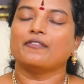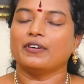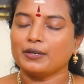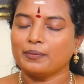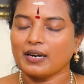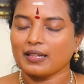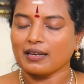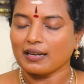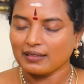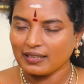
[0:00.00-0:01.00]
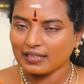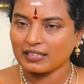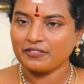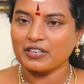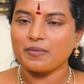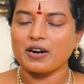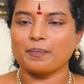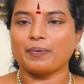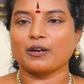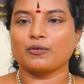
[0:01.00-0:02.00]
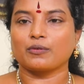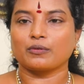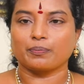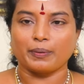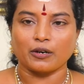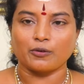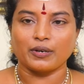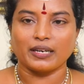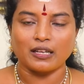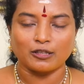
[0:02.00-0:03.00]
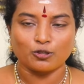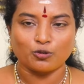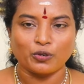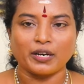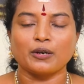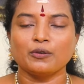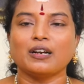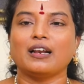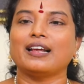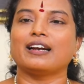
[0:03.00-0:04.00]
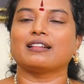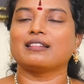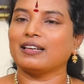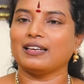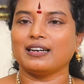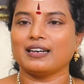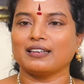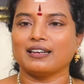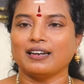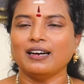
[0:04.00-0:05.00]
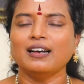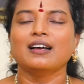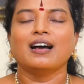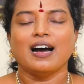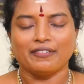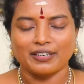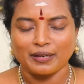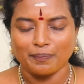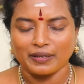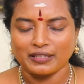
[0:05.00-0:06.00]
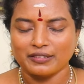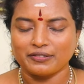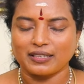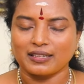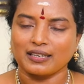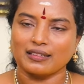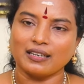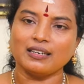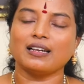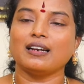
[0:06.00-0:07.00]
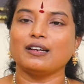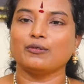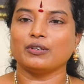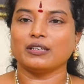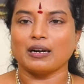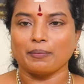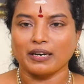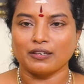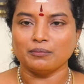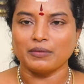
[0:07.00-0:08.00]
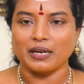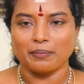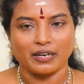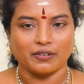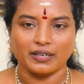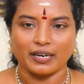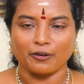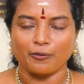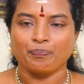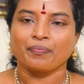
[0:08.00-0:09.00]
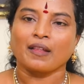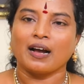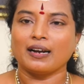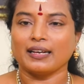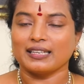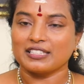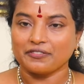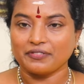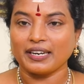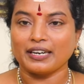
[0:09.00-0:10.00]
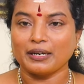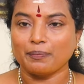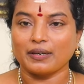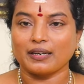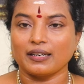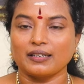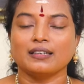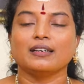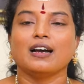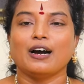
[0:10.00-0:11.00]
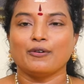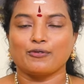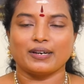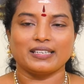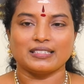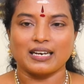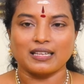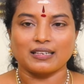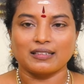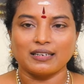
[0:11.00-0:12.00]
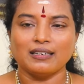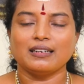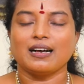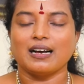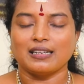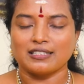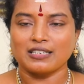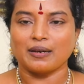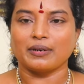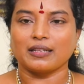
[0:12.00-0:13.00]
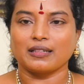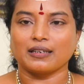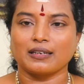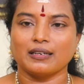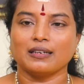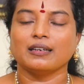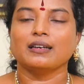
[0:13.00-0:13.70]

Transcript: வருமானத்தை அதிலிருந்து வருமானம் பெற பெறக்கூடிய அந்த சூரியனும் நல்ல இடத்துல இருக்காங்கன்னா அவருக்கு பங்கு வர்த்தகத்தில் நல்ல ஒரு நன்மைகளும் மேன்மைகளும் கிடைக்கும் ஆனால் இங்கே செவ்வாய் என்ன பண்ணுறாரு அவருடைய ஜாதகத்தில் அஞ்சாம் இடத்திற்கு